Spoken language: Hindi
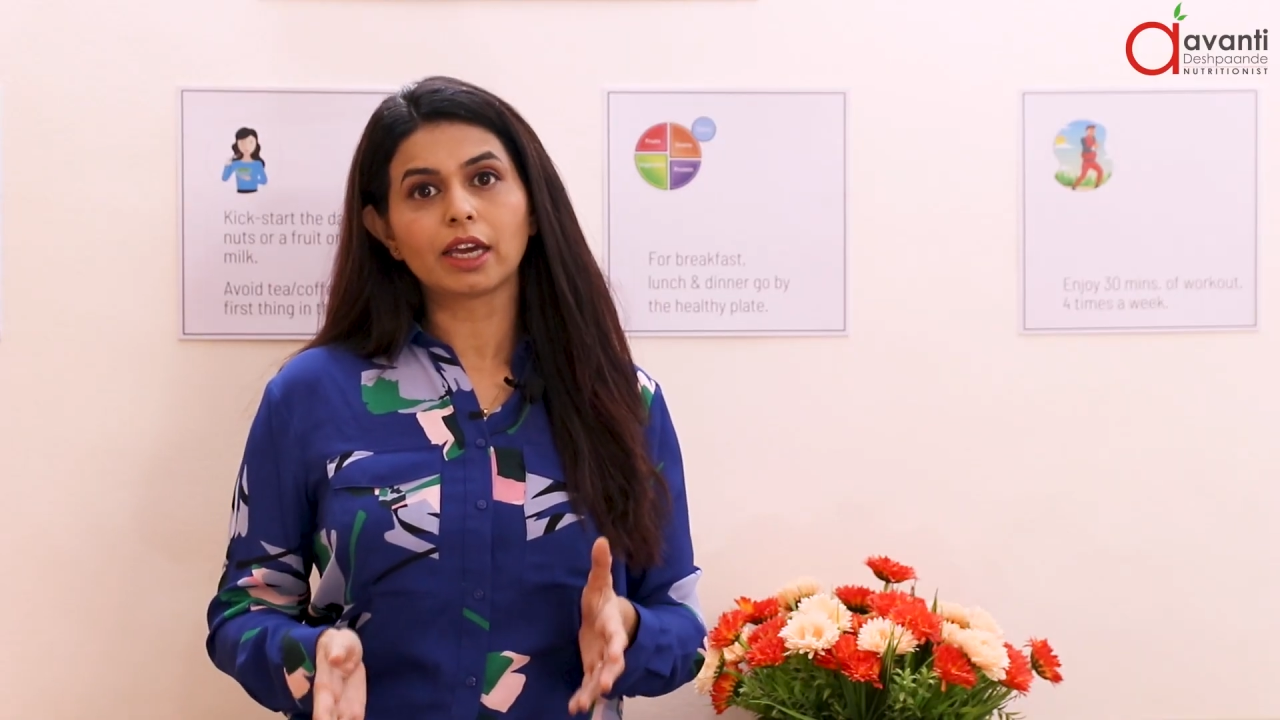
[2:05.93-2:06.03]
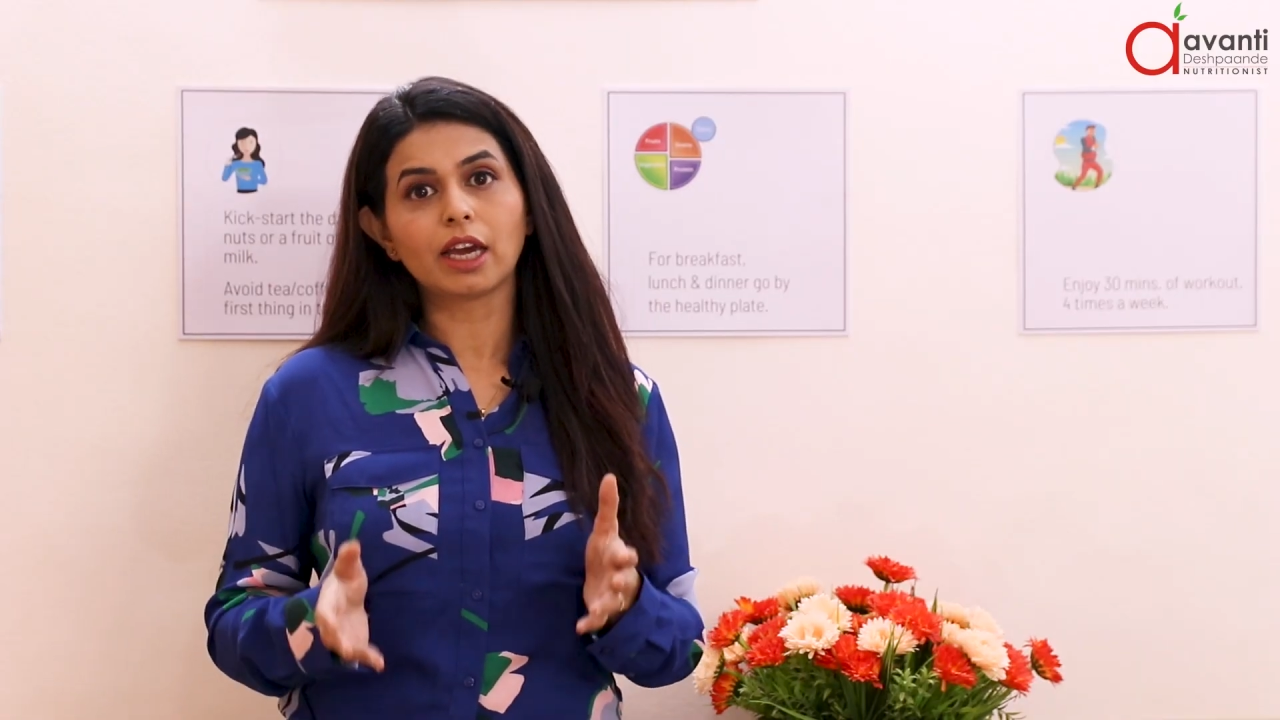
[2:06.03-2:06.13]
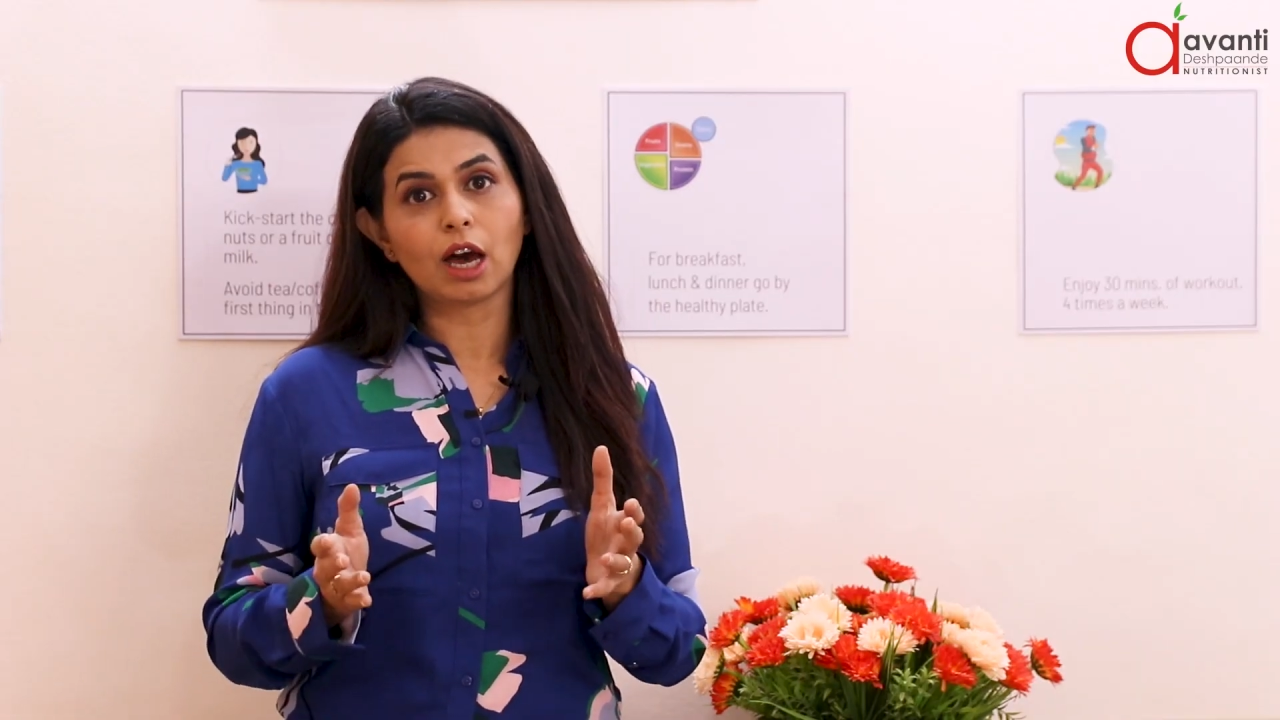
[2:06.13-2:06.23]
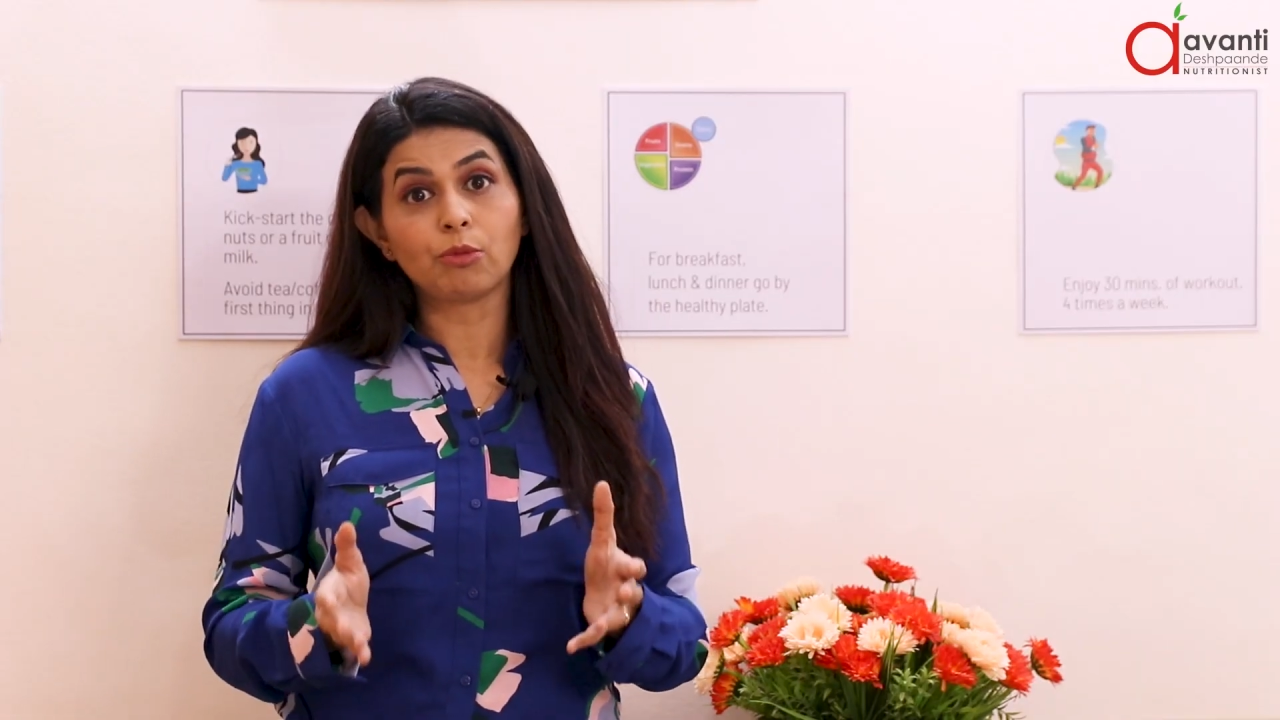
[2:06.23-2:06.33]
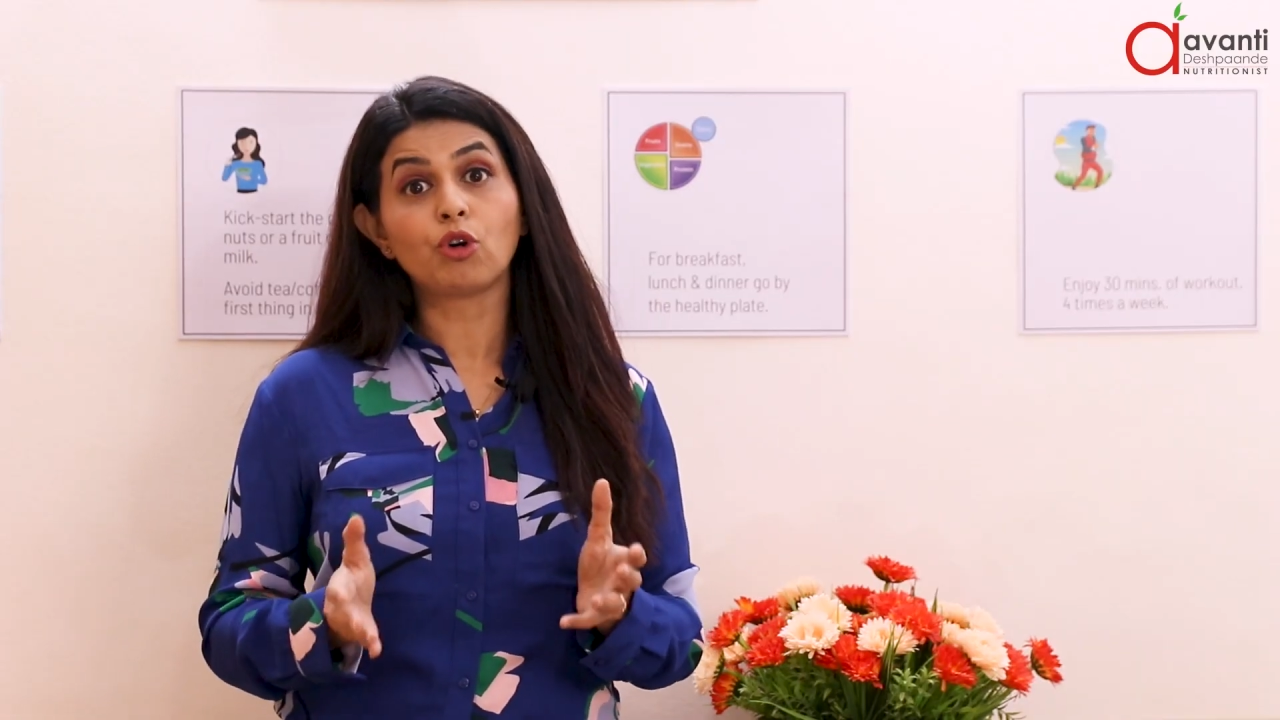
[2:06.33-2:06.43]
कि
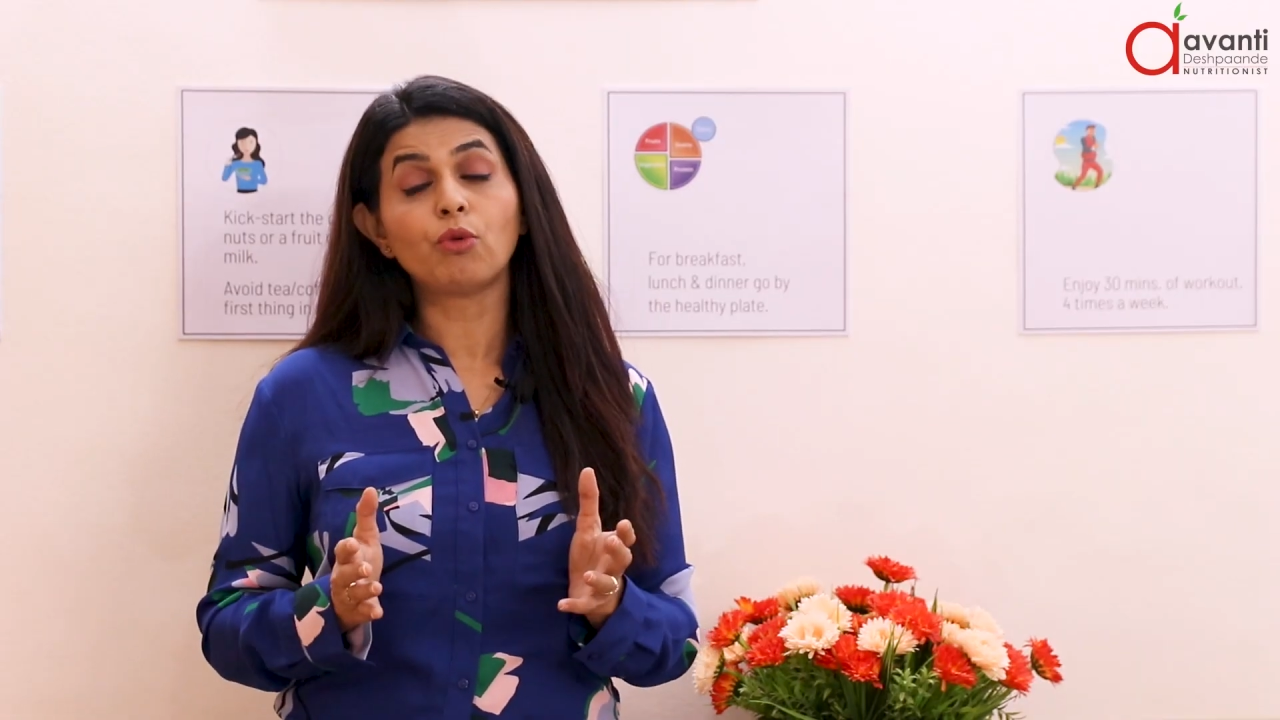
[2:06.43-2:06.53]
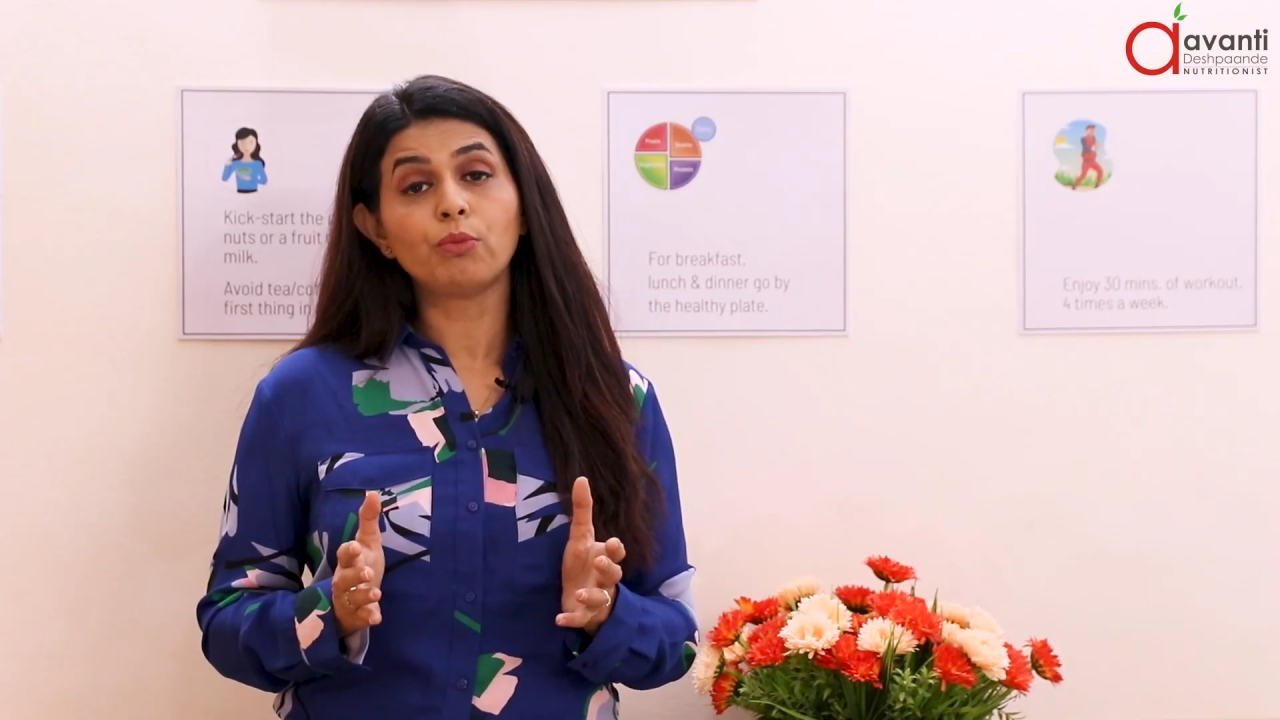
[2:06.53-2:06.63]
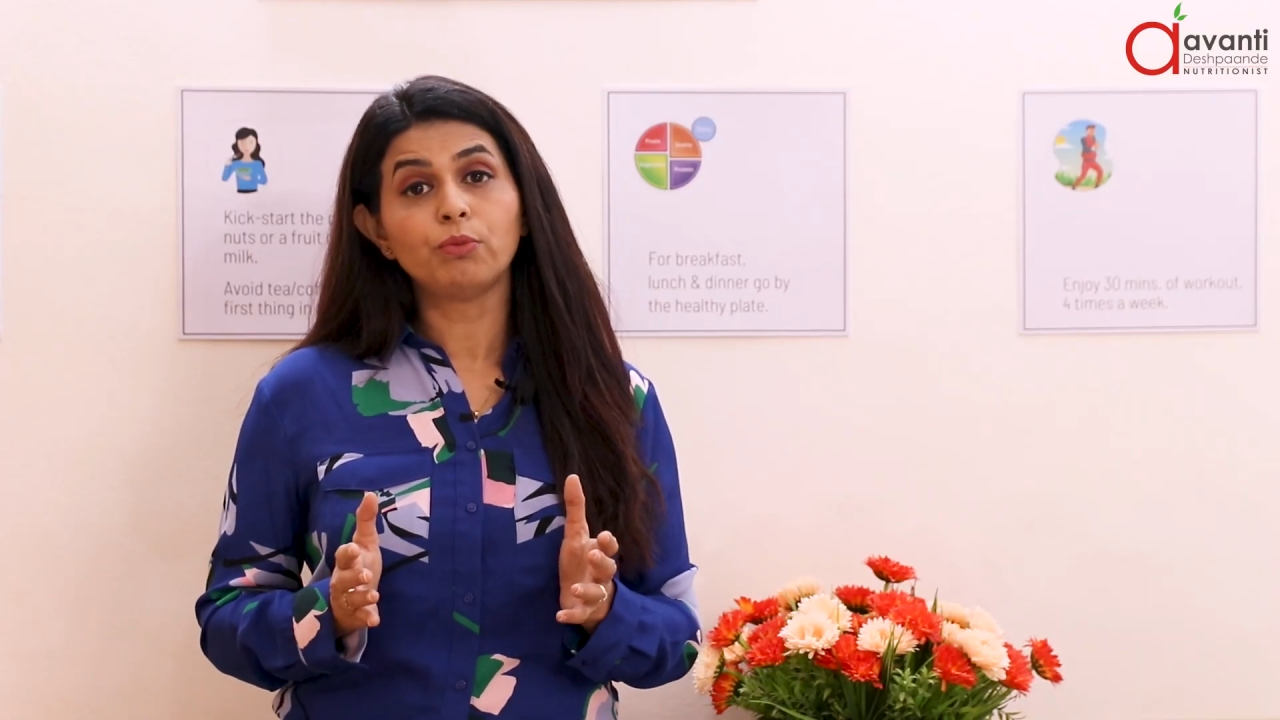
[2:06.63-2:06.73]
हमको